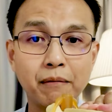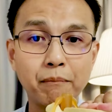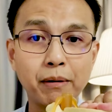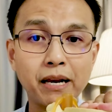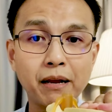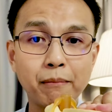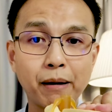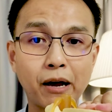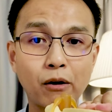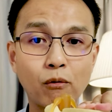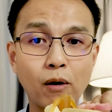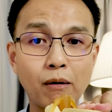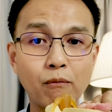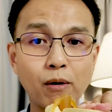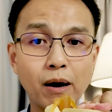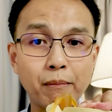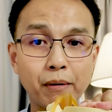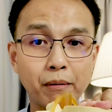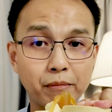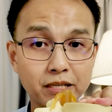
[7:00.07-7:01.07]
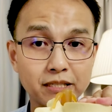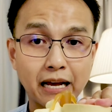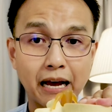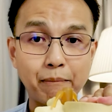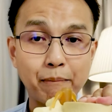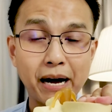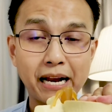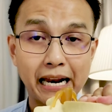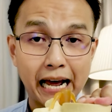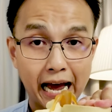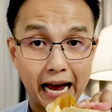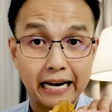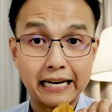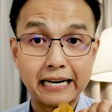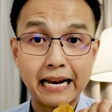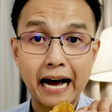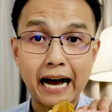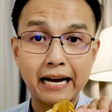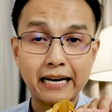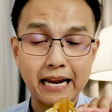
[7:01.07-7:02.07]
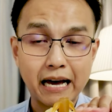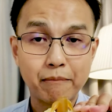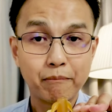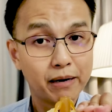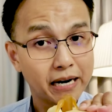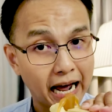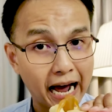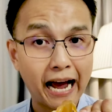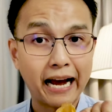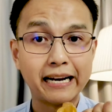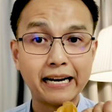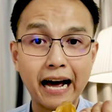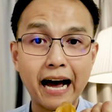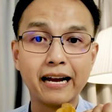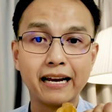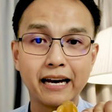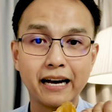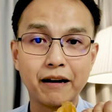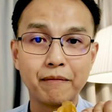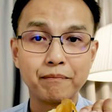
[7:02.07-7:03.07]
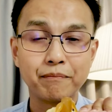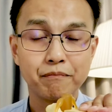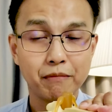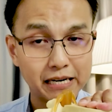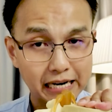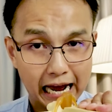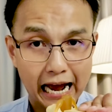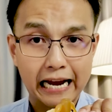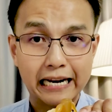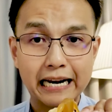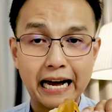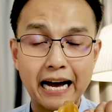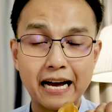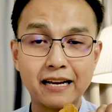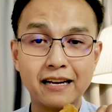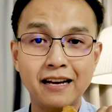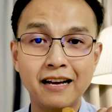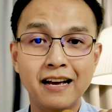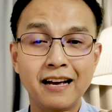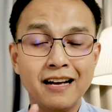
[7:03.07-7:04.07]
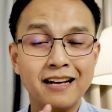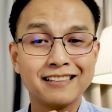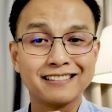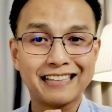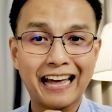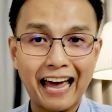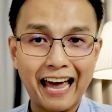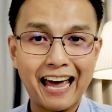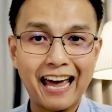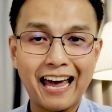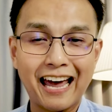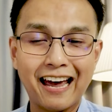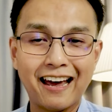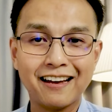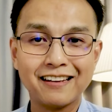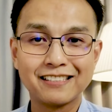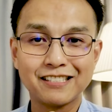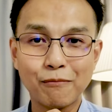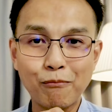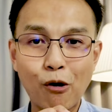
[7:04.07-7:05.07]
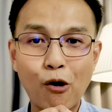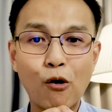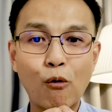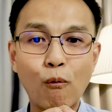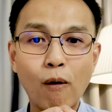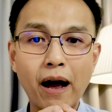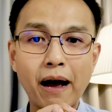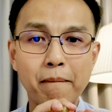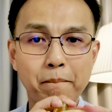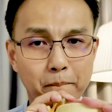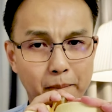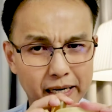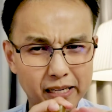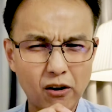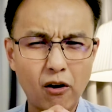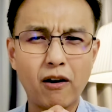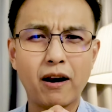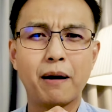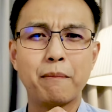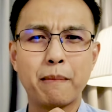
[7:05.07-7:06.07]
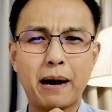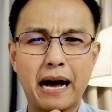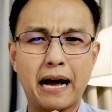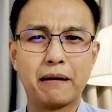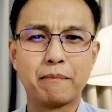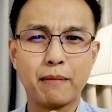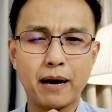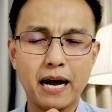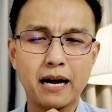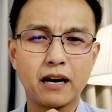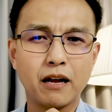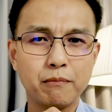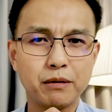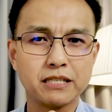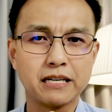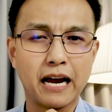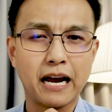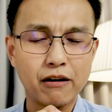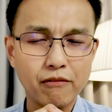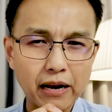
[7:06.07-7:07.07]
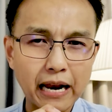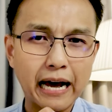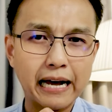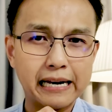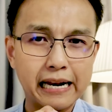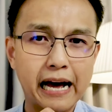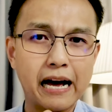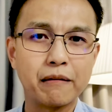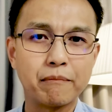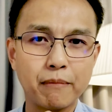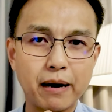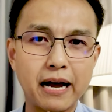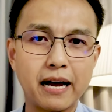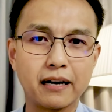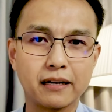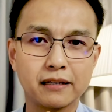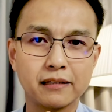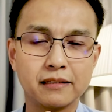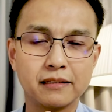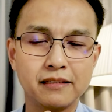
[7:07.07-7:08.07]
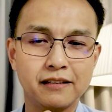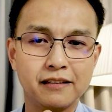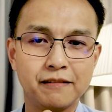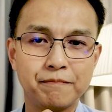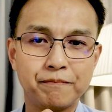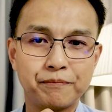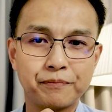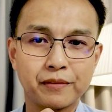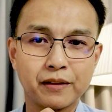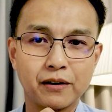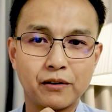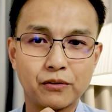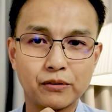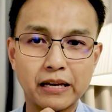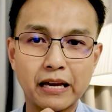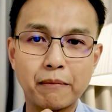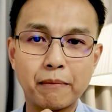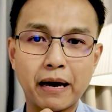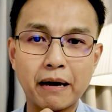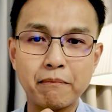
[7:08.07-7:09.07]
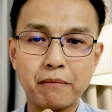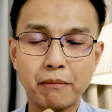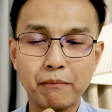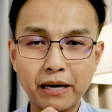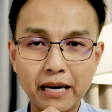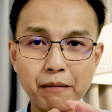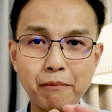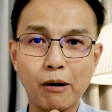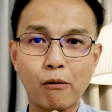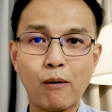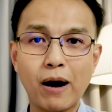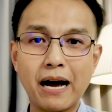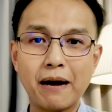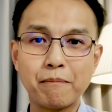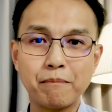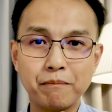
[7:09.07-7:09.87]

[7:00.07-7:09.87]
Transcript: ยไม่ได้หมายความว่ามันไม่สามารถหายได้นะมันหายได้นะครับ มันหายได้ แต่จะบอกว่ามันทรมานมากแล้วมันใช้เวลานานมากโอเคไหมมันไม่ได้แบบว่า